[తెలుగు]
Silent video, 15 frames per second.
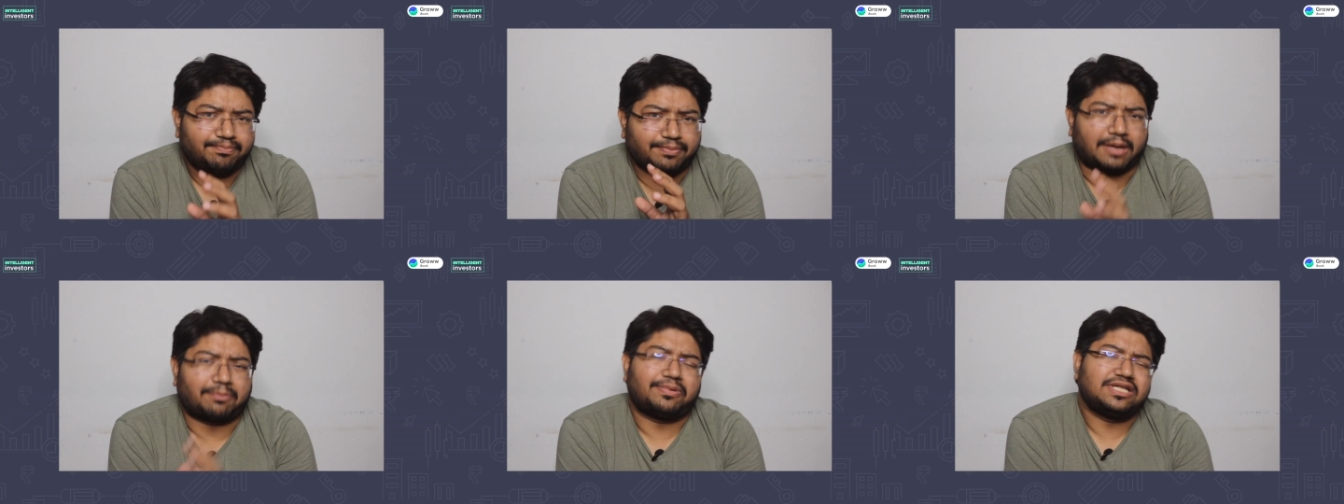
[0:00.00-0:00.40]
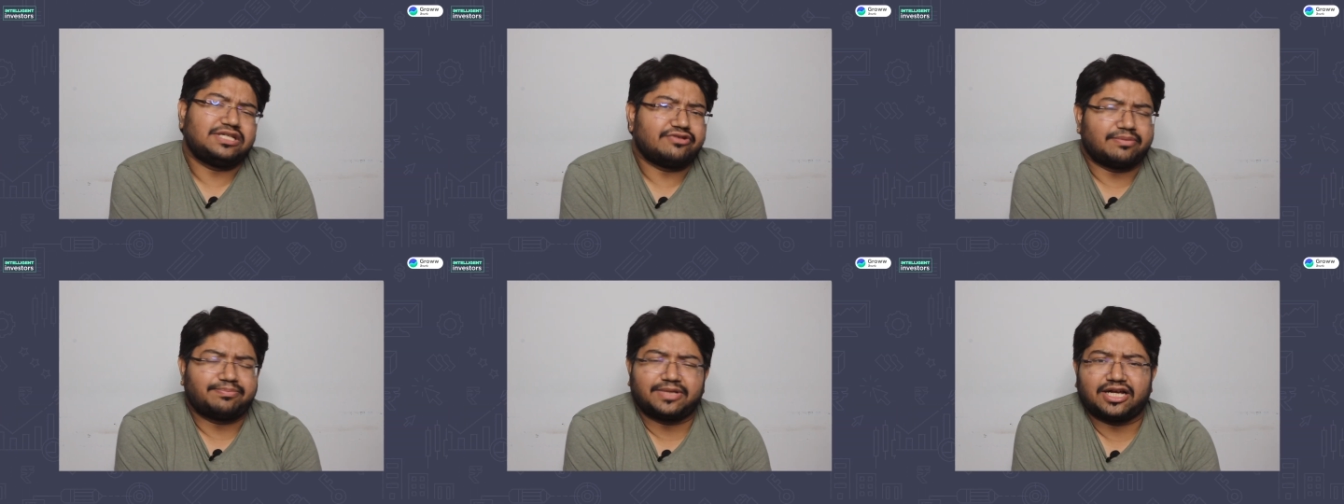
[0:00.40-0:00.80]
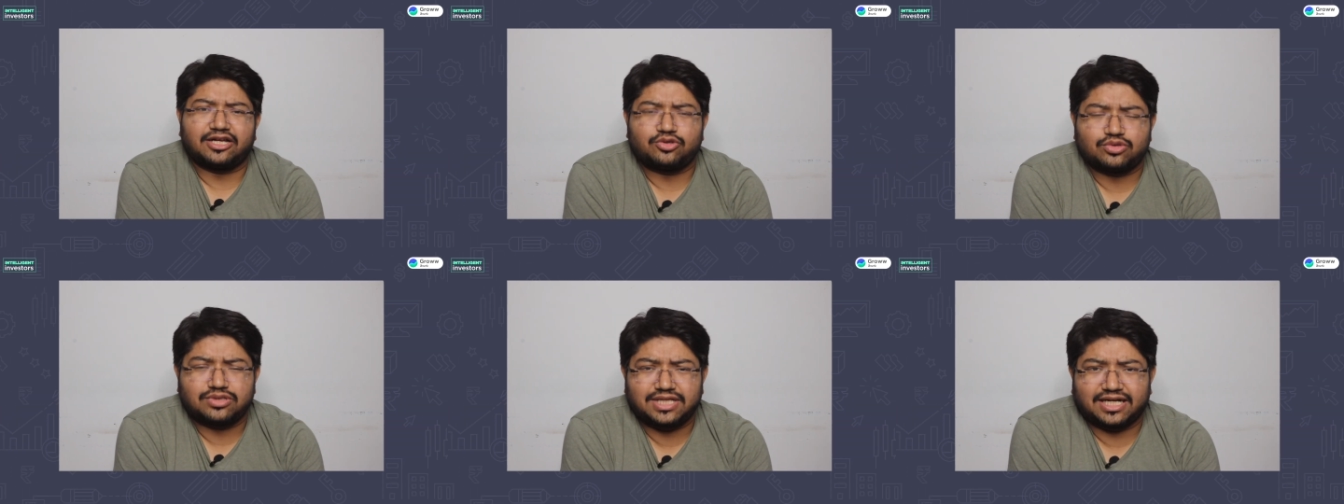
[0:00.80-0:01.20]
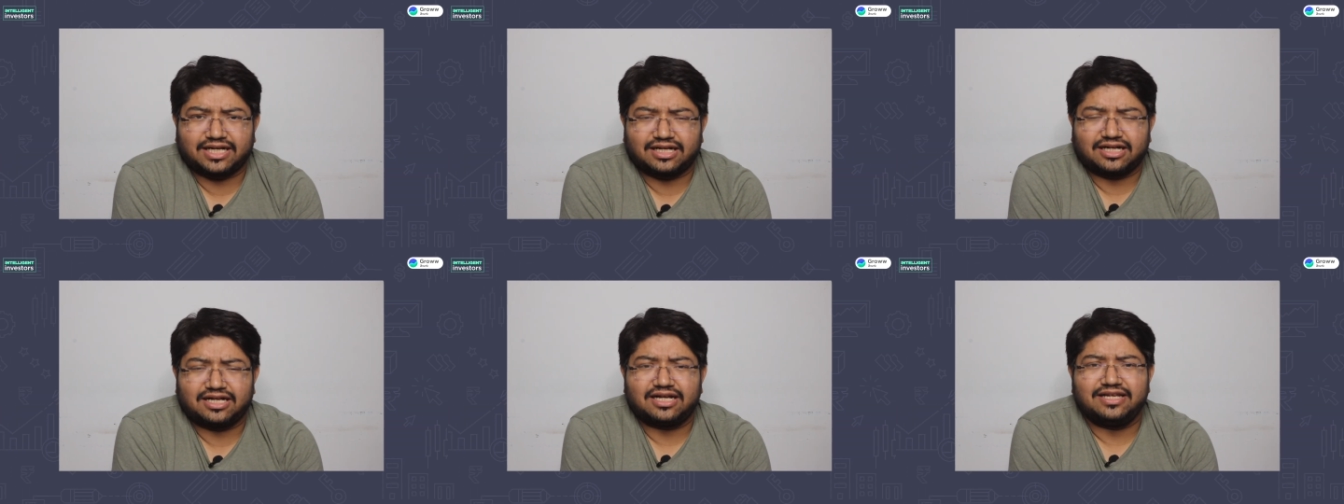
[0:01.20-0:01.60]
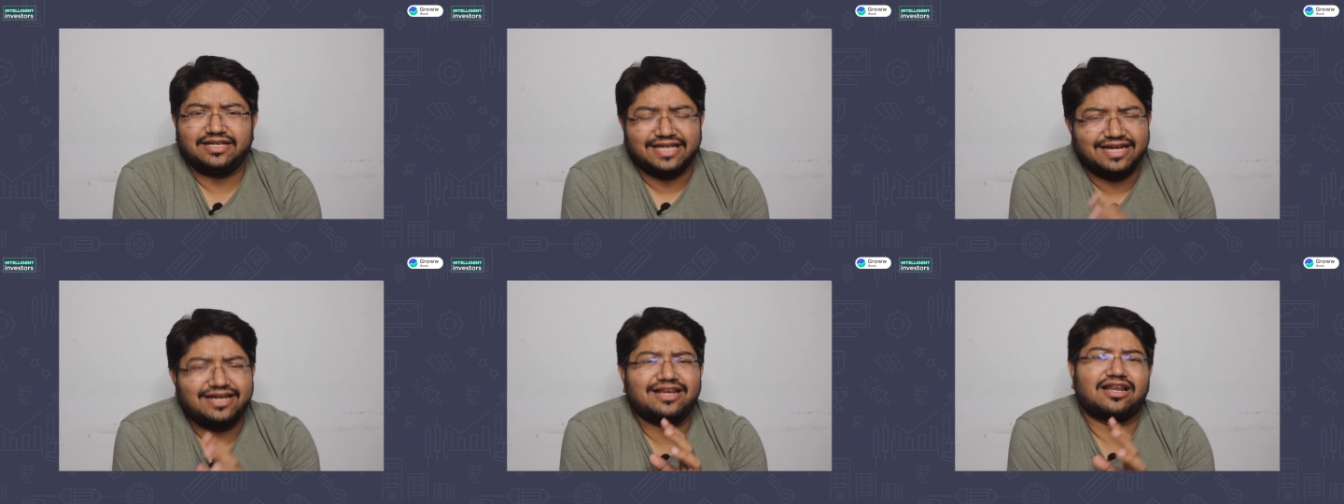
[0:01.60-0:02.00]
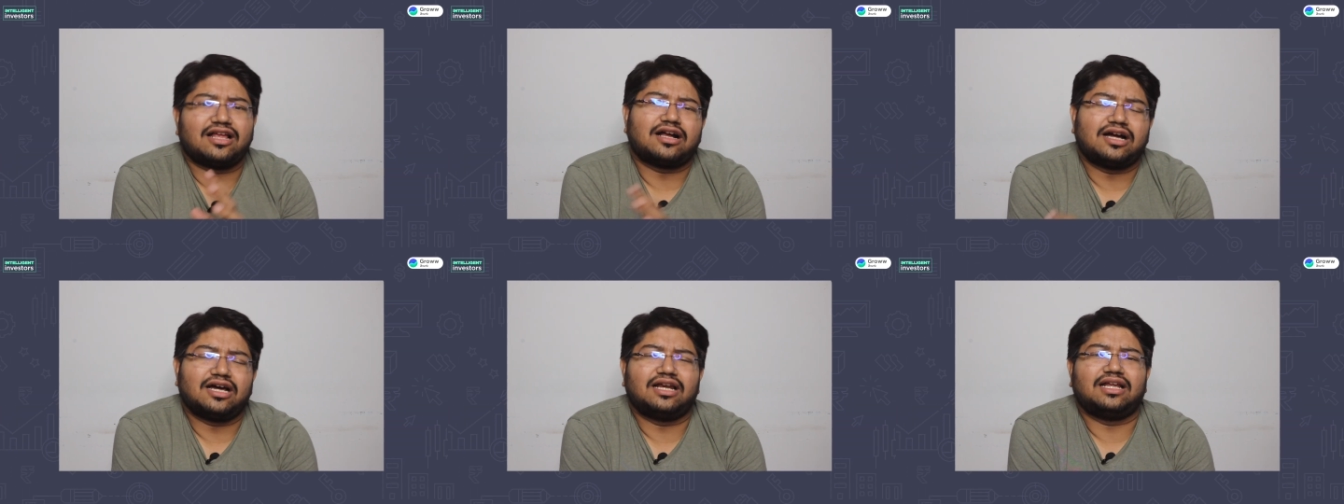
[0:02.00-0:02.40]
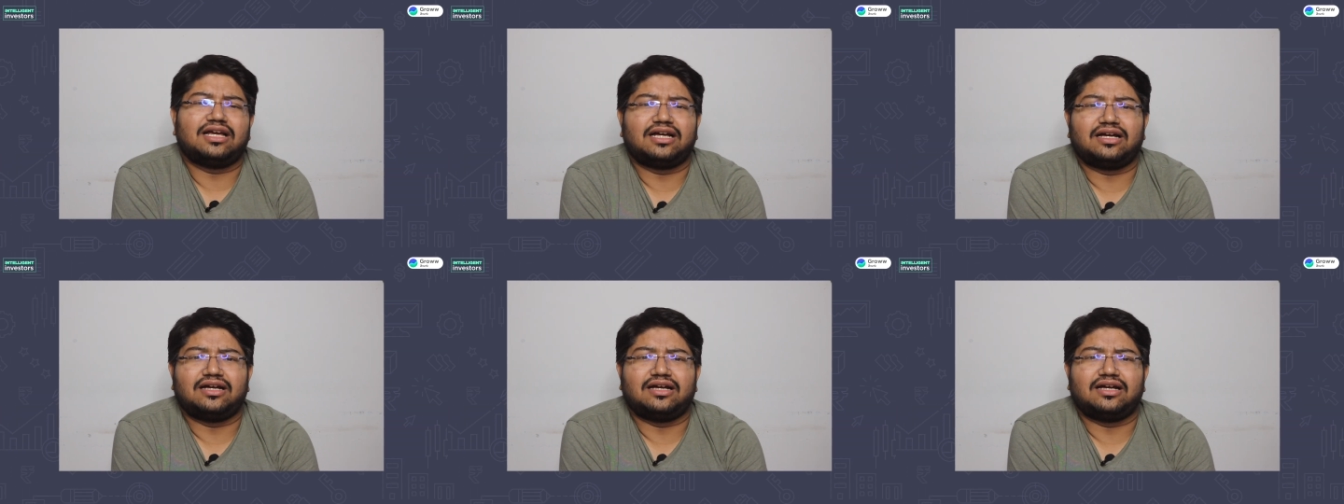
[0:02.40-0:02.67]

ప్రపంచవ్యాప్తంగా చూస్తే కనుక ఎన్ని రకాల